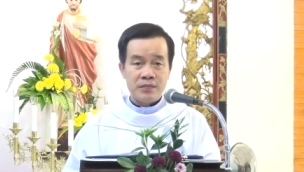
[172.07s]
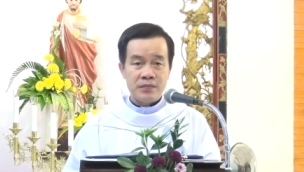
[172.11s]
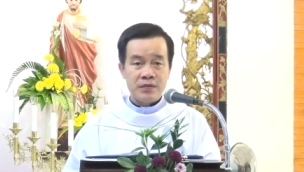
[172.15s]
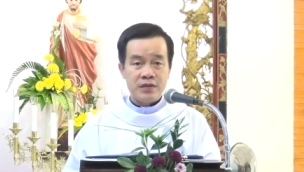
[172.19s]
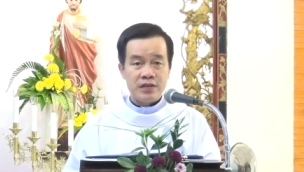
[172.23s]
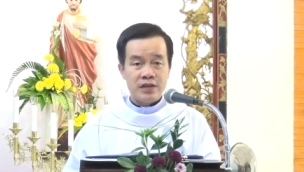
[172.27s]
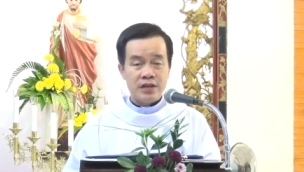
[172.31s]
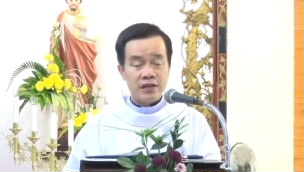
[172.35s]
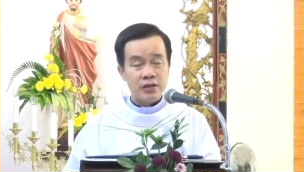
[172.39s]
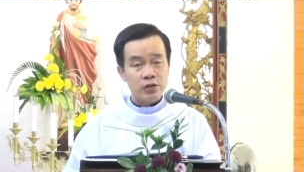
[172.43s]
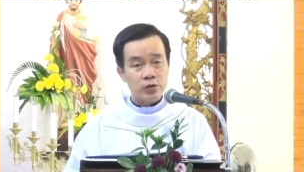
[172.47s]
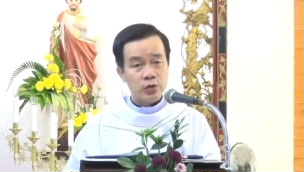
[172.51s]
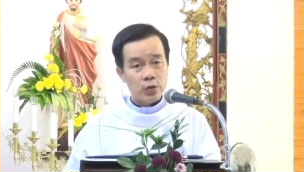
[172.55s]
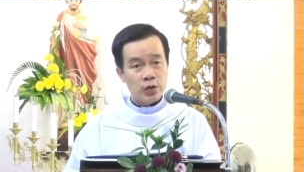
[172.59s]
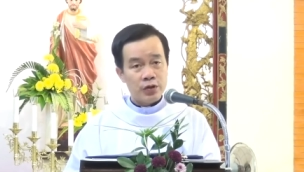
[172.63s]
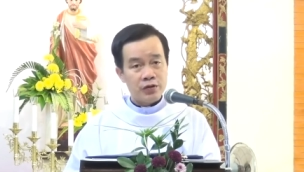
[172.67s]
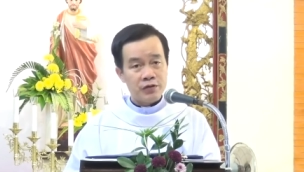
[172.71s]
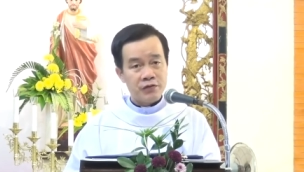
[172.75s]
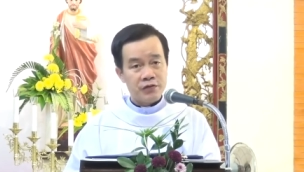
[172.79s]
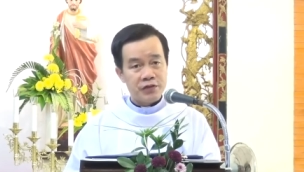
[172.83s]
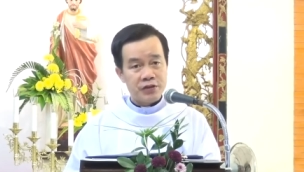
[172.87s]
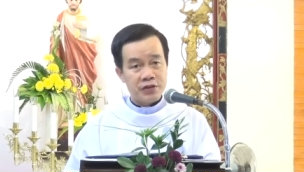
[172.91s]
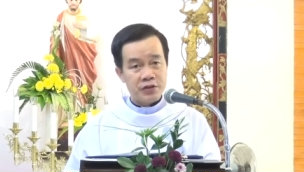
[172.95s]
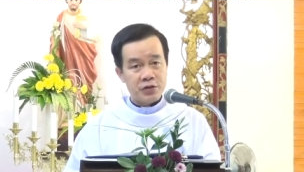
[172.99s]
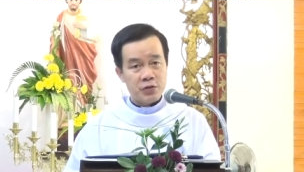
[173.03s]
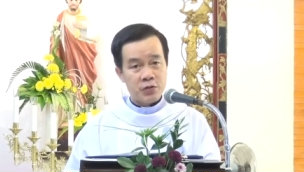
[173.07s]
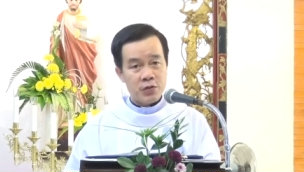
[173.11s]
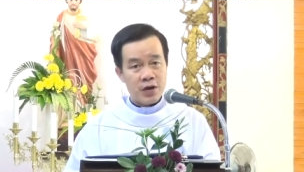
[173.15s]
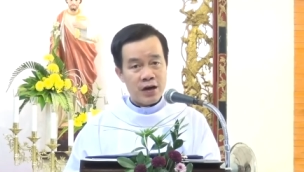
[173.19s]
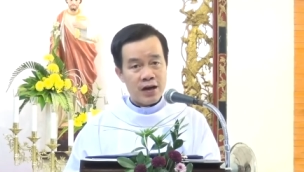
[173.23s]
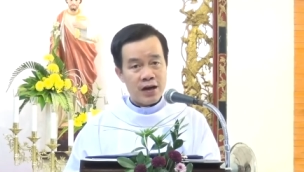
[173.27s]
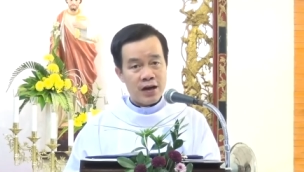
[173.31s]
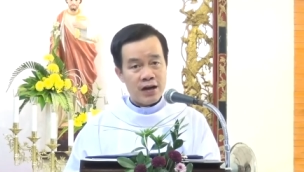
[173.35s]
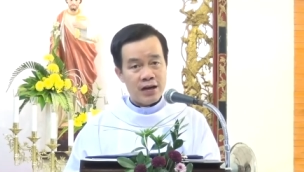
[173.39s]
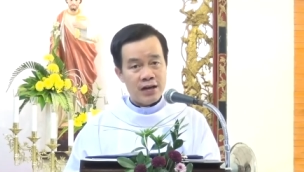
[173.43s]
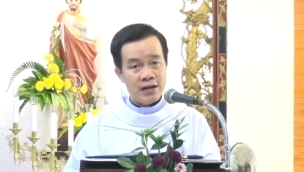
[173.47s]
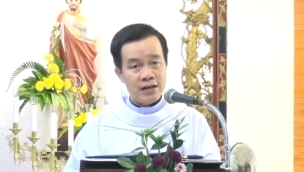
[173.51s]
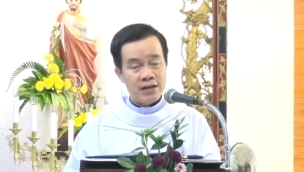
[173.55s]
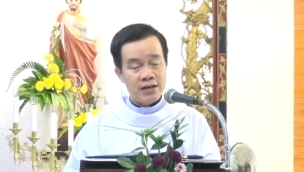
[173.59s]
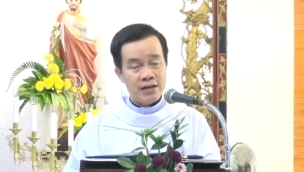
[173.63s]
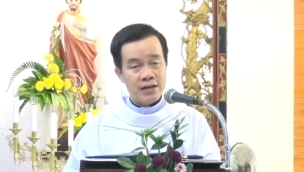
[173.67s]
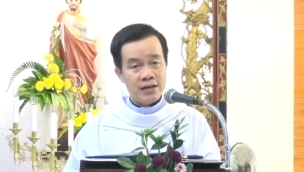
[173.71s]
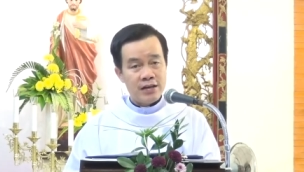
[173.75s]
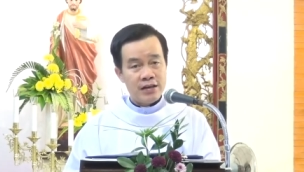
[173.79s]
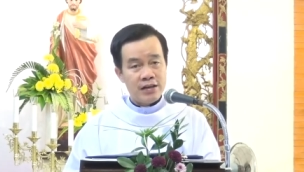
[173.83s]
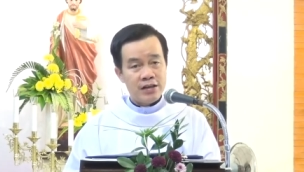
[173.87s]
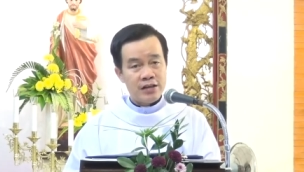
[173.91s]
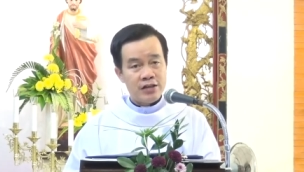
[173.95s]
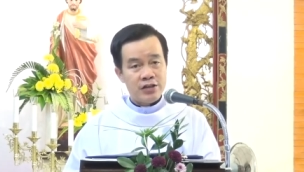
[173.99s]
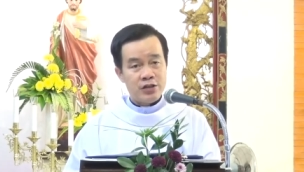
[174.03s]
những tuần vừa qua
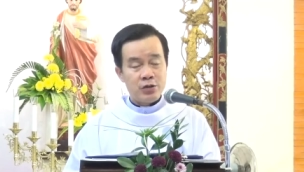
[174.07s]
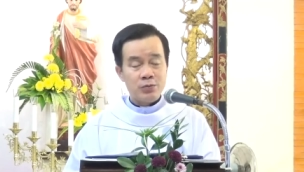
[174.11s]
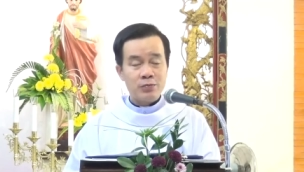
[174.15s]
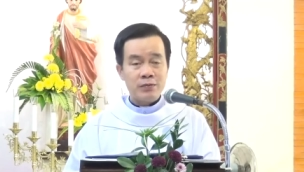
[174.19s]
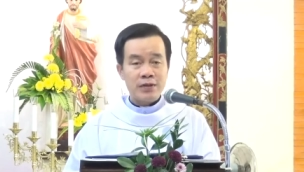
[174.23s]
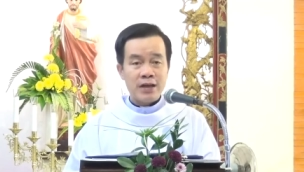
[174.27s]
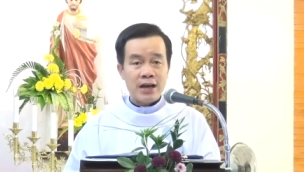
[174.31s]
chúng